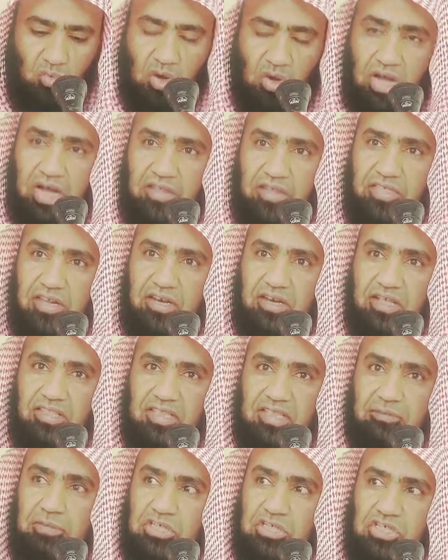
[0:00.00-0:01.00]
وهذا
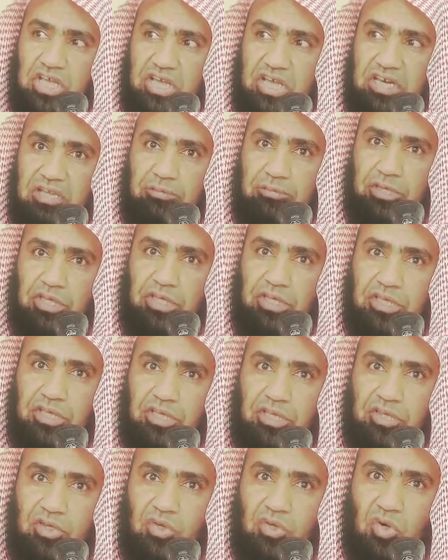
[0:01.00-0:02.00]
الذي
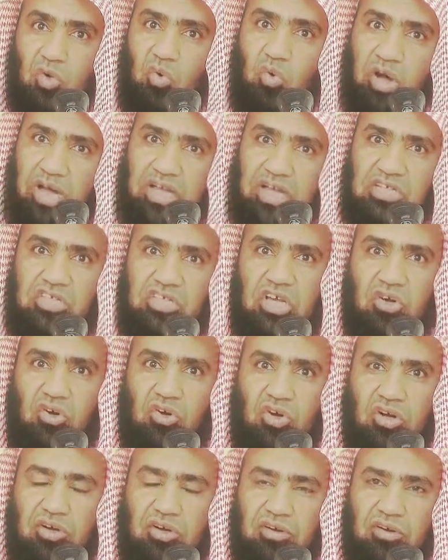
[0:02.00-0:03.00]
بجانبه هو
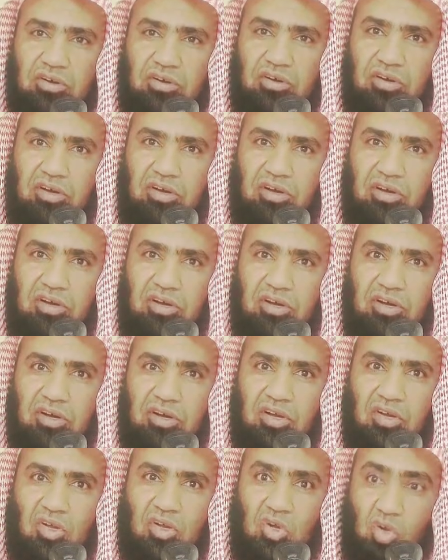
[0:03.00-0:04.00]
أجله
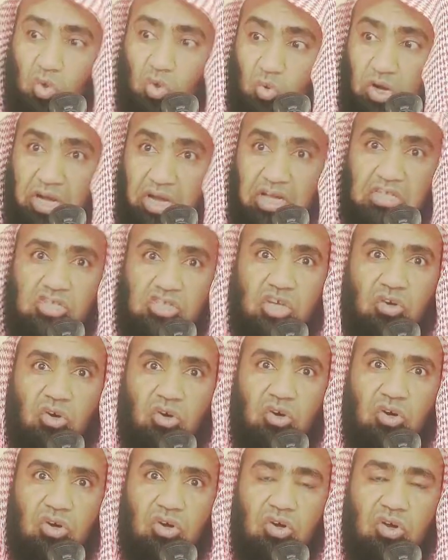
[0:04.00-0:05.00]
هو
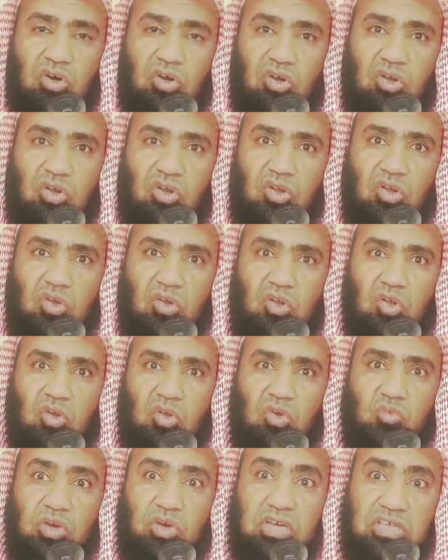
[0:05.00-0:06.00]
أجله
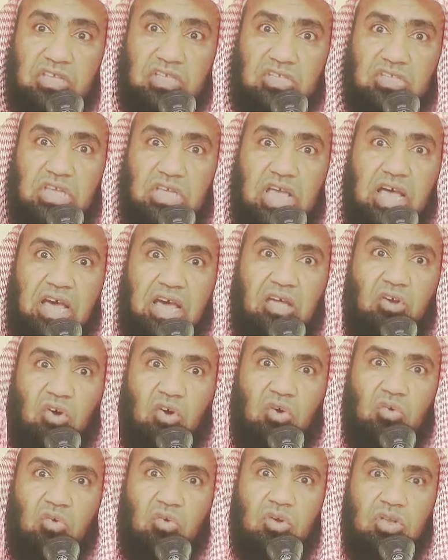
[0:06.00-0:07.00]

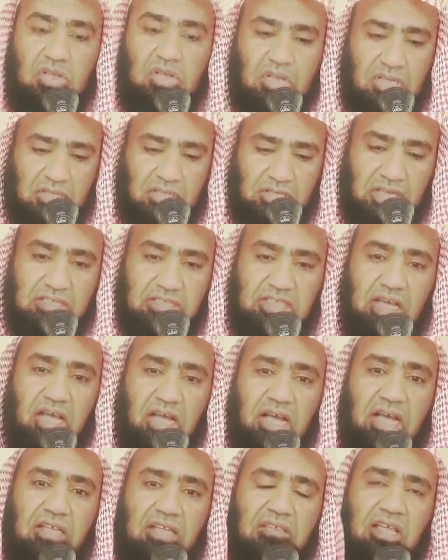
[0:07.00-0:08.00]
والإنسان
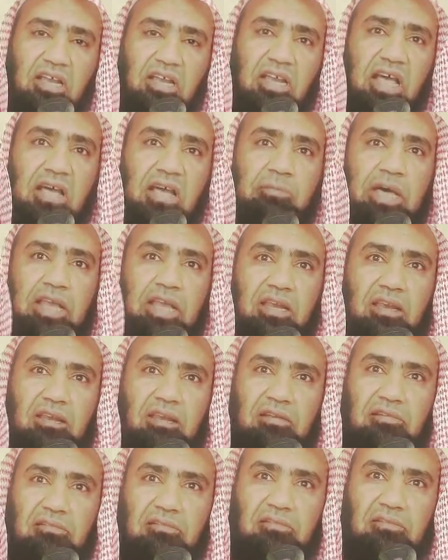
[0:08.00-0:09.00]
يتعاطى الأمل
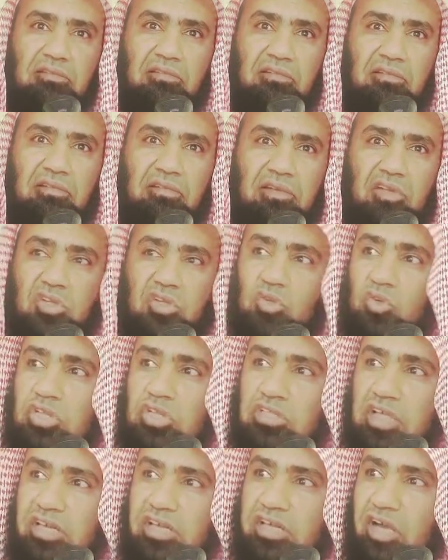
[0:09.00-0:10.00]

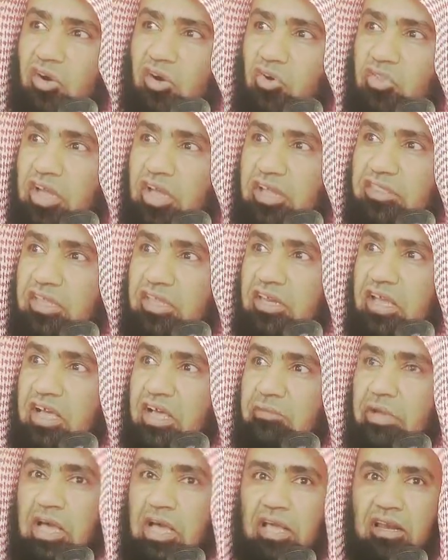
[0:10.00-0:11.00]
يريد أن يأخذ هذه
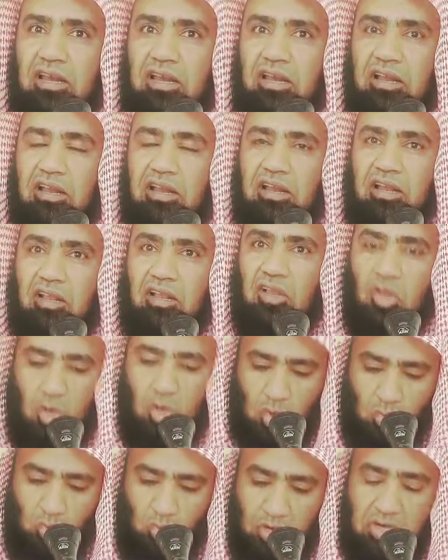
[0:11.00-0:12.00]
الآمال
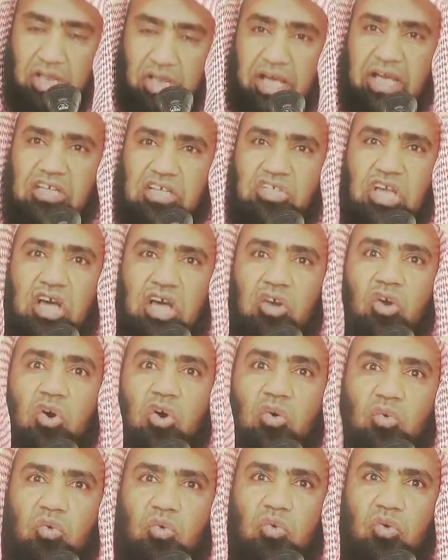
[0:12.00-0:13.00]

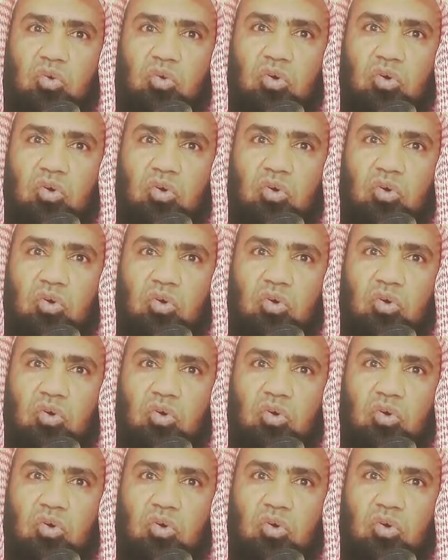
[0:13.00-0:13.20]
والأجل